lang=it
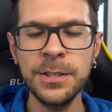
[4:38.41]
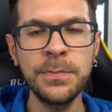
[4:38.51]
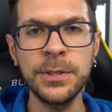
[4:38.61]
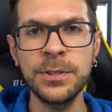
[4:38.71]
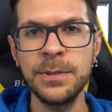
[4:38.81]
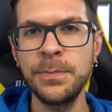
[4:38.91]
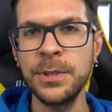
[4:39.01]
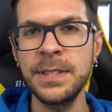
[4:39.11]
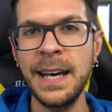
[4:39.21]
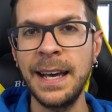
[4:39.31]
si possono
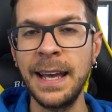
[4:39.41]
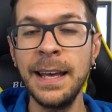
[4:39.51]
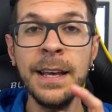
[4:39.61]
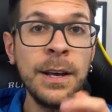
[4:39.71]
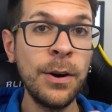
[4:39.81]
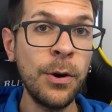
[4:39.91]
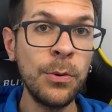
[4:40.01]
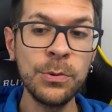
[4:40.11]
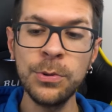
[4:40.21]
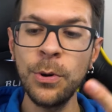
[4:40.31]
impostare o
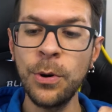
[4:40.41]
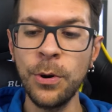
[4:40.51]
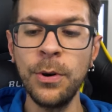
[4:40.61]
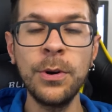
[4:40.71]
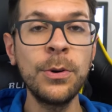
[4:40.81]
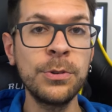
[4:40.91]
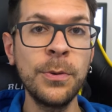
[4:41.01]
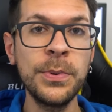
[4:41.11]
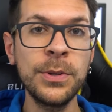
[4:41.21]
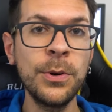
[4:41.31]
un tocco o
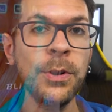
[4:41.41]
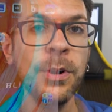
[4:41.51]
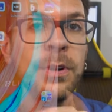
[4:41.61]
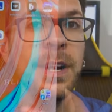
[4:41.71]
doppio tocco